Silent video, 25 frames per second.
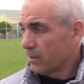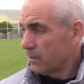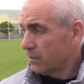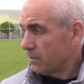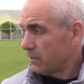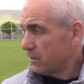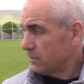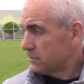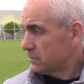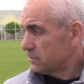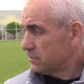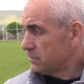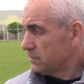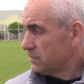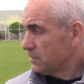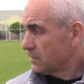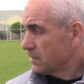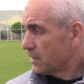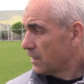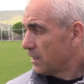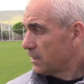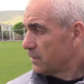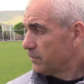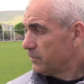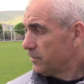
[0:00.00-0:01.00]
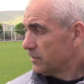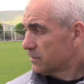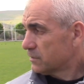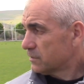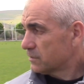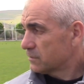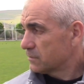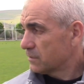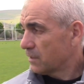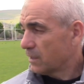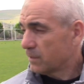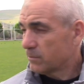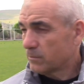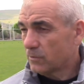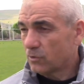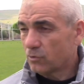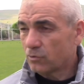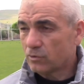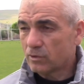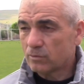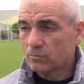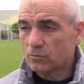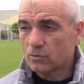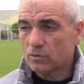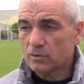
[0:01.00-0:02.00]
Onun için iyi galibiyet ama
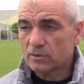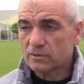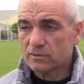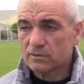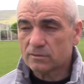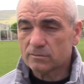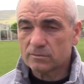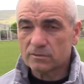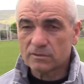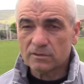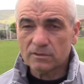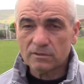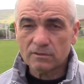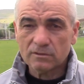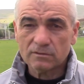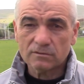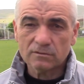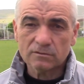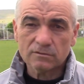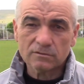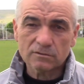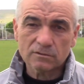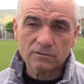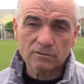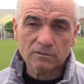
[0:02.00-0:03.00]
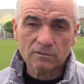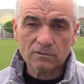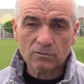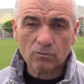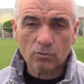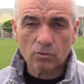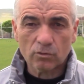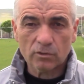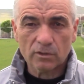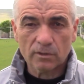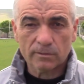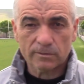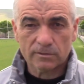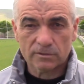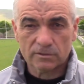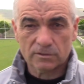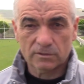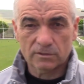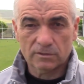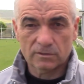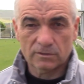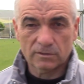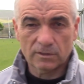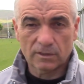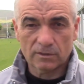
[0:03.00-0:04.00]
önemli olan tabii ki şimdi Konya maçı.
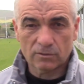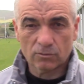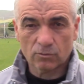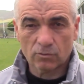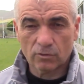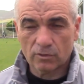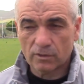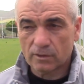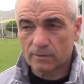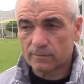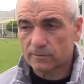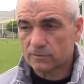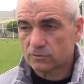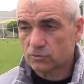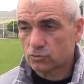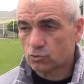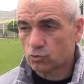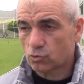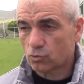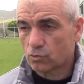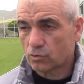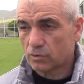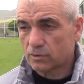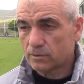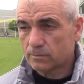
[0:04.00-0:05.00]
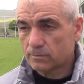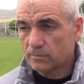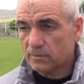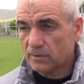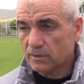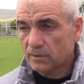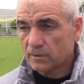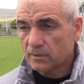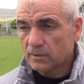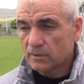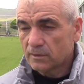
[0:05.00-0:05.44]
Yani Konya maçı çok önemli.